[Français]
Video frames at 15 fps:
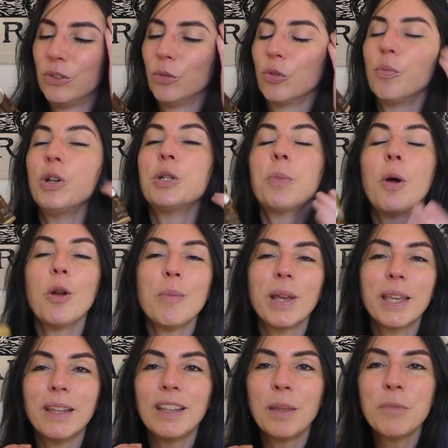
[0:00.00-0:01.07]
Donc moi je prends le
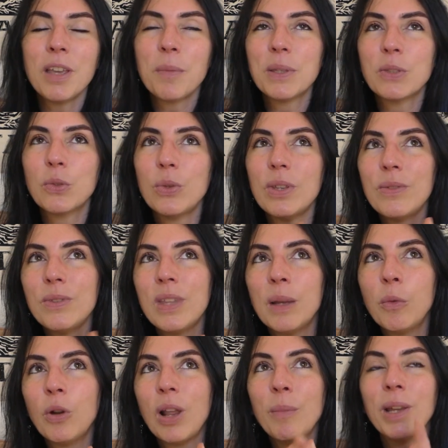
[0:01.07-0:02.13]
macadamia parce que
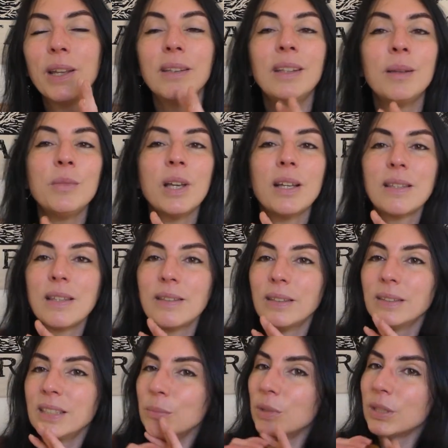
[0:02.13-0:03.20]
évidemment la macadamia c'est
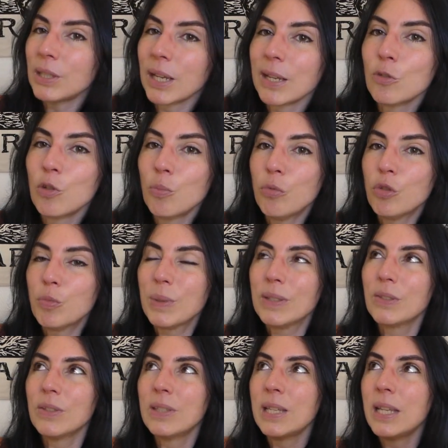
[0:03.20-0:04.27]
celle qui m'intéresse le plus
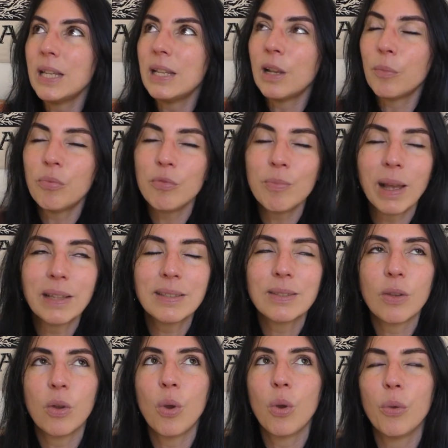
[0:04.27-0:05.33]
parce que c'est la plus
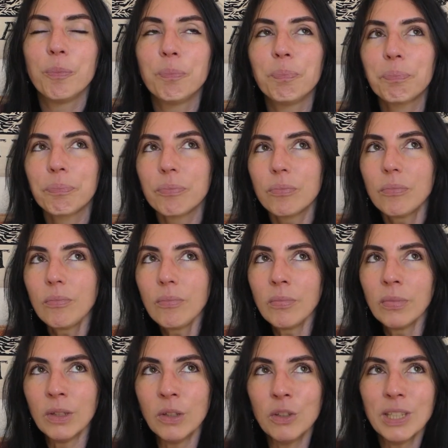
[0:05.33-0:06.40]
basse en
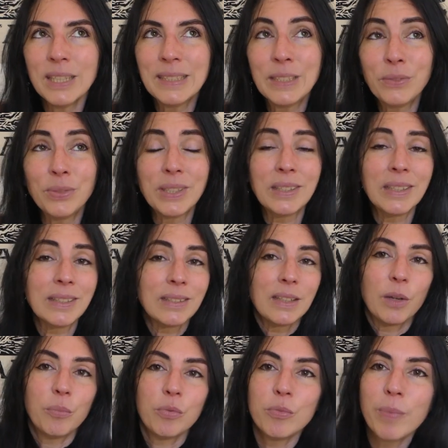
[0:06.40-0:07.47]
acide phytique, c'est
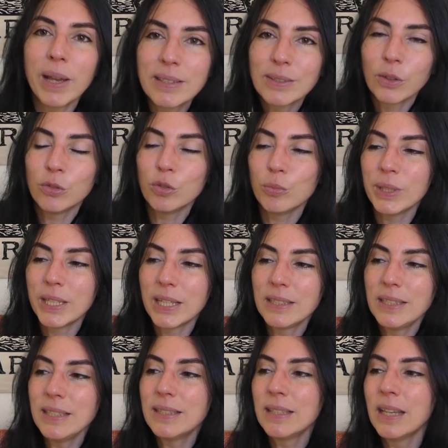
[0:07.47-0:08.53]
la plus basse en oméga
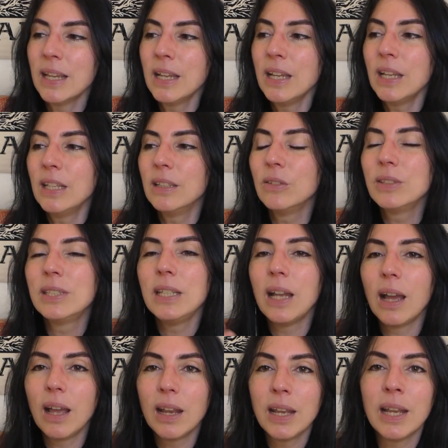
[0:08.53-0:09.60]
6, donc c'est
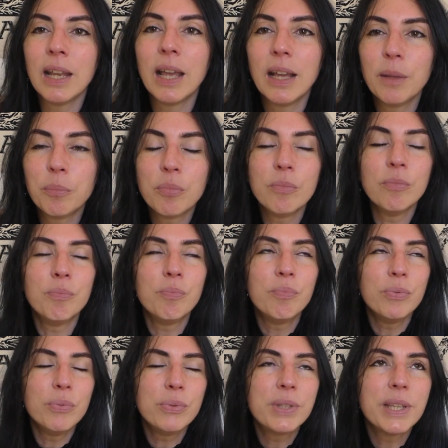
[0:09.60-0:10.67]
la
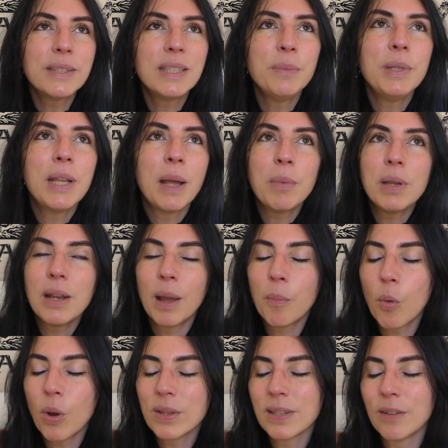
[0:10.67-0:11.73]
plus assimilable et la
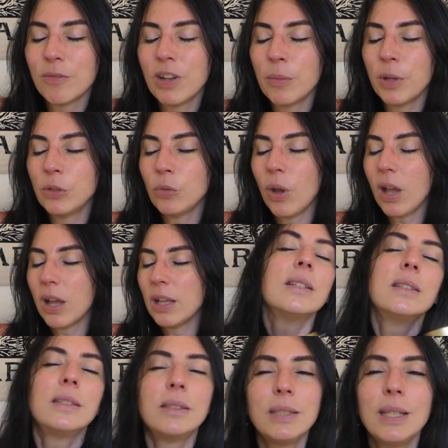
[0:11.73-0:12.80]
moins inflammatoire.
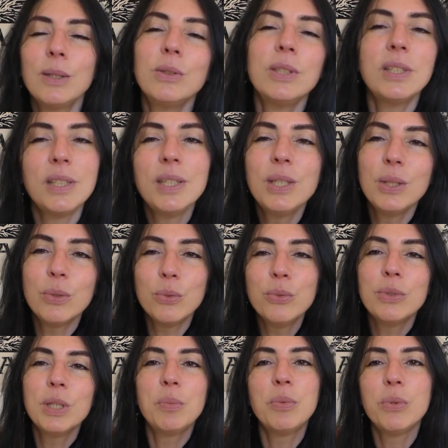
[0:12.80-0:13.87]
C'est aussi
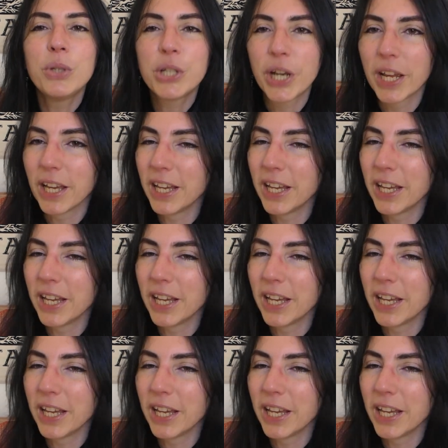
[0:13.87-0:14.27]
une des plus chères.